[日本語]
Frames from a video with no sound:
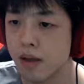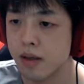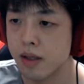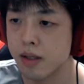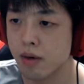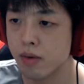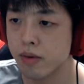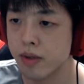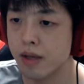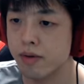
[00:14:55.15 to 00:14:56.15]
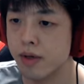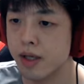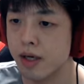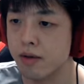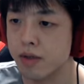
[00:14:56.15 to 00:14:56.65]
でさ、この手ぬぐい
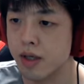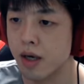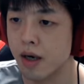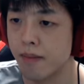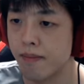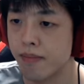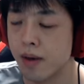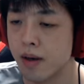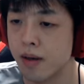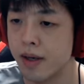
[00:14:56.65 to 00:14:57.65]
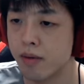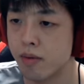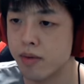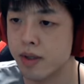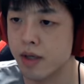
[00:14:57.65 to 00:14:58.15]
だけどさ、冷凍
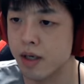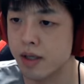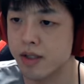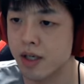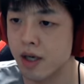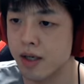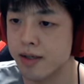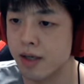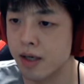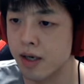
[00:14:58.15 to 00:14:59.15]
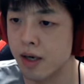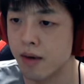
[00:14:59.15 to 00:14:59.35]
庫で使うやつじゃないですかね。